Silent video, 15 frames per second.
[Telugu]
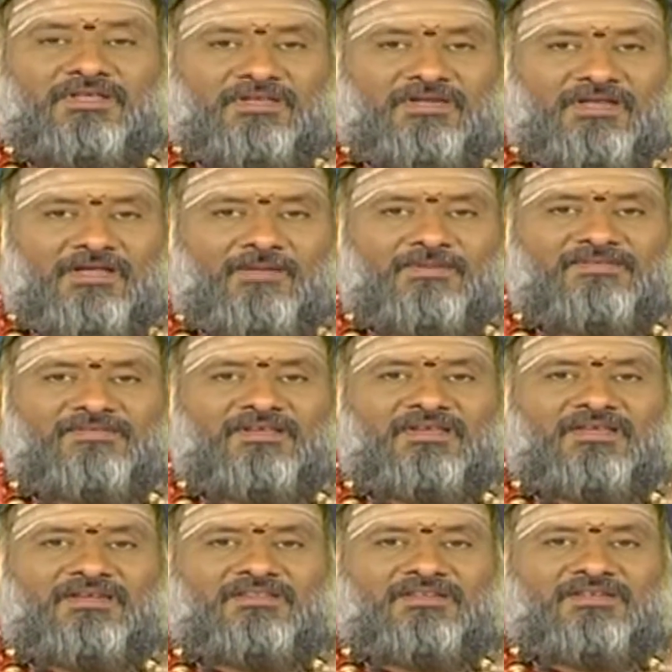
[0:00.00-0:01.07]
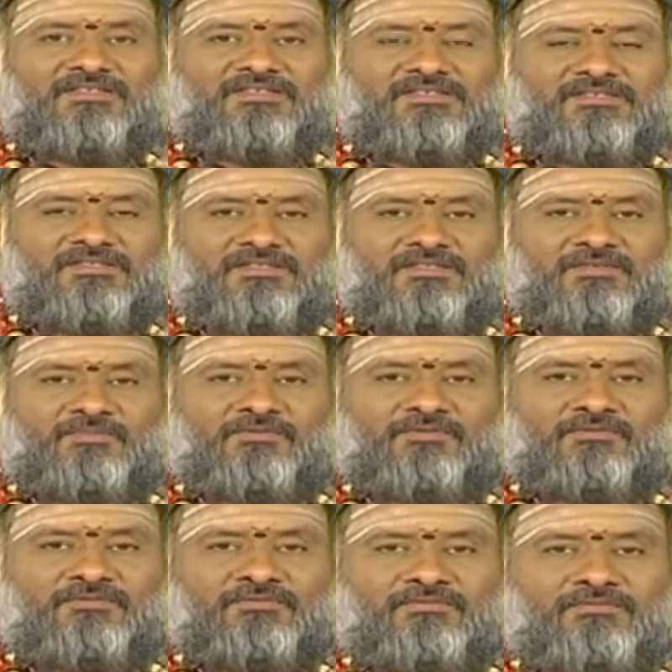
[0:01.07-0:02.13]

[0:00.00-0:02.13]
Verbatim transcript: ఈ నామ సంకీర్తన చేసేటప్పుడు